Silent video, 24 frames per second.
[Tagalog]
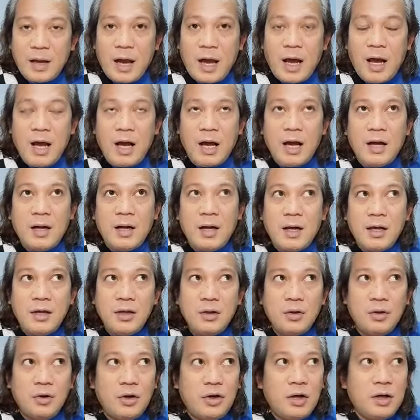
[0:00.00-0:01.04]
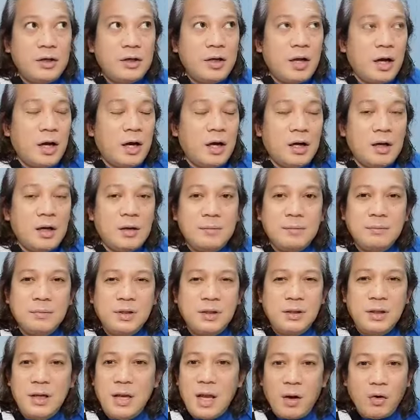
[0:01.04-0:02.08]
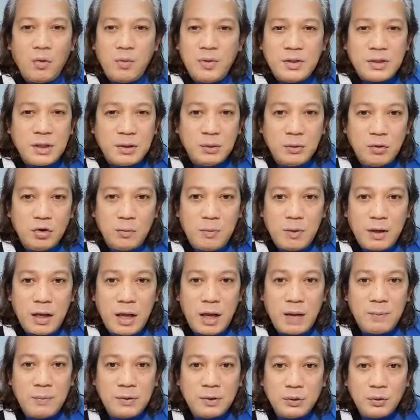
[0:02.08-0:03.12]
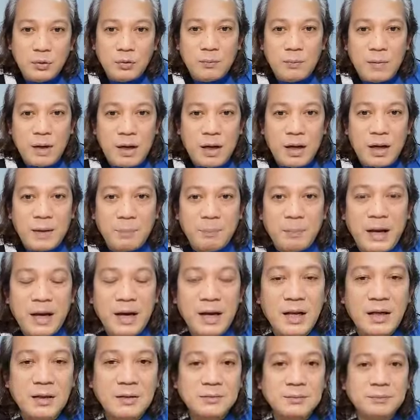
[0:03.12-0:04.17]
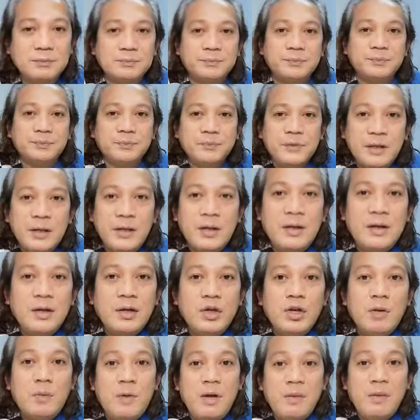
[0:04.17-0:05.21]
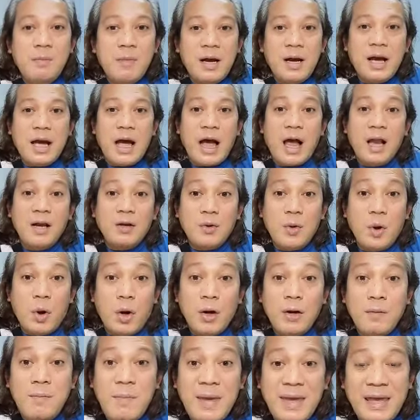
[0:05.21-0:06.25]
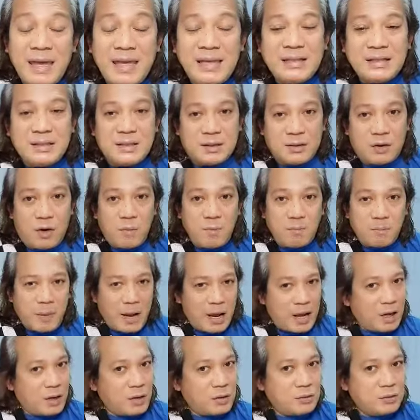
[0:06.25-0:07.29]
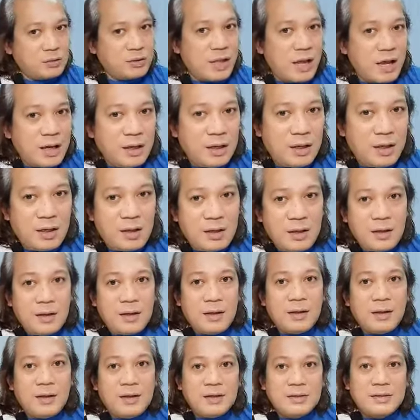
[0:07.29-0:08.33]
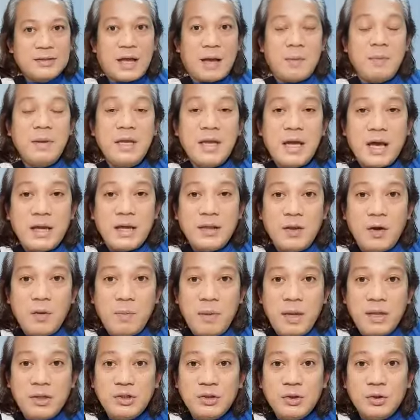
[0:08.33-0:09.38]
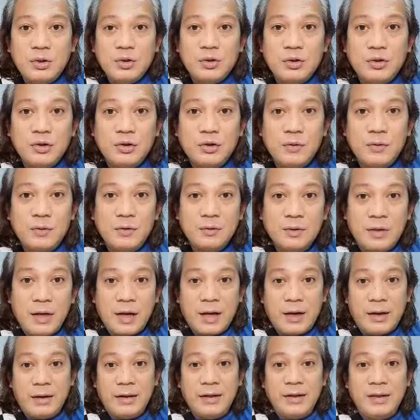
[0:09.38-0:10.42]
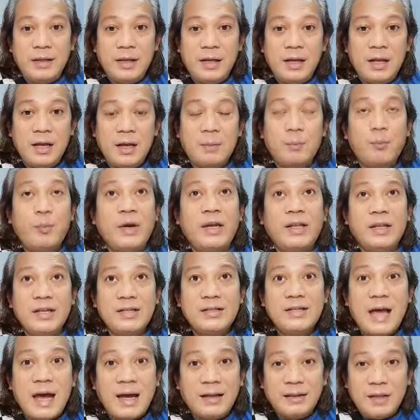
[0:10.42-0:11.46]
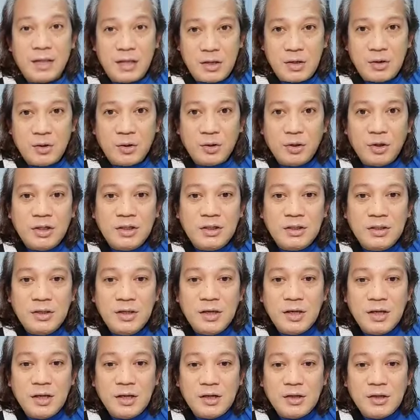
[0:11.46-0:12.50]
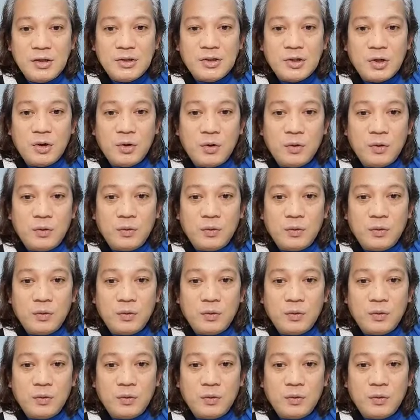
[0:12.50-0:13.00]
Uh, ngayon, um, hindi na ako masyadong gumagamit ng mga parang yung may mga alcohol-based compound dahil sabi nga daw medyo uh, hindi na pwede sa atin yon So,